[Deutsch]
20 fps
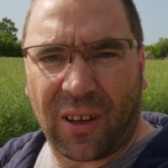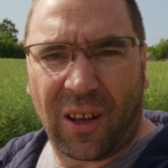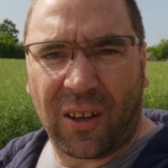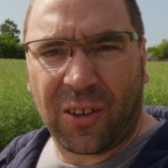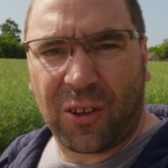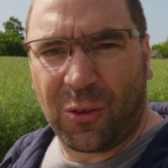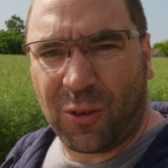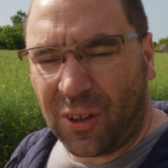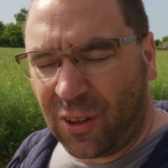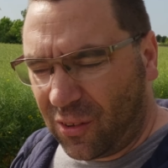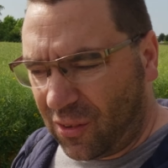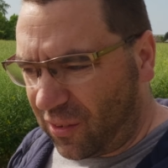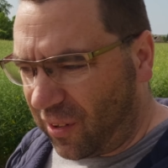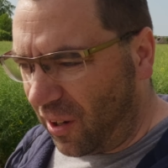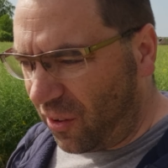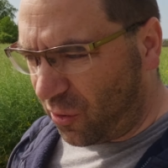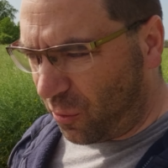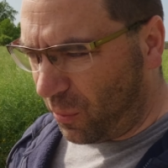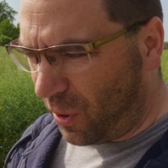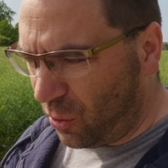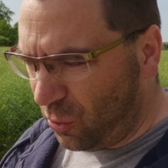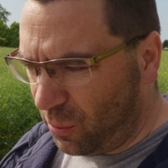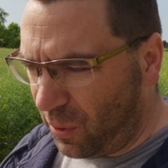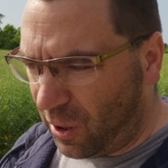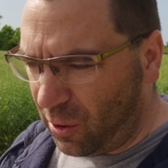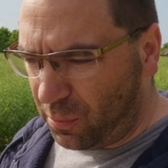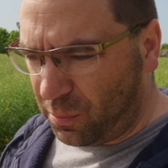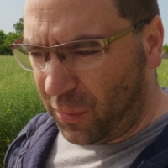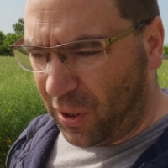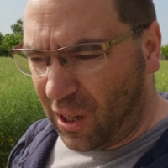gar nicht, wann ich das letzte Mal
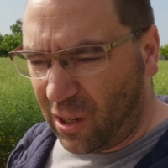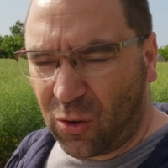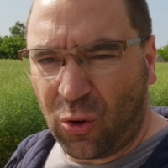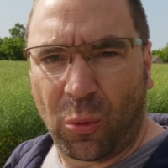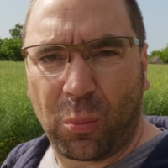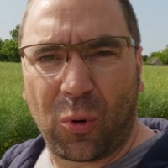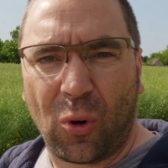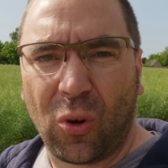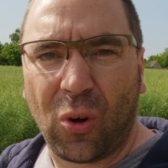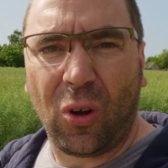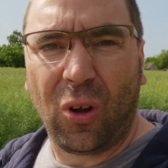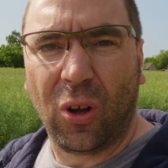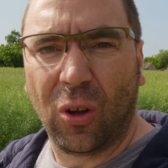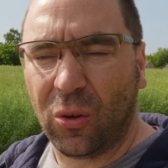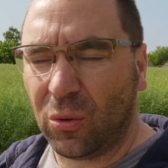überhaupt mit der GoPro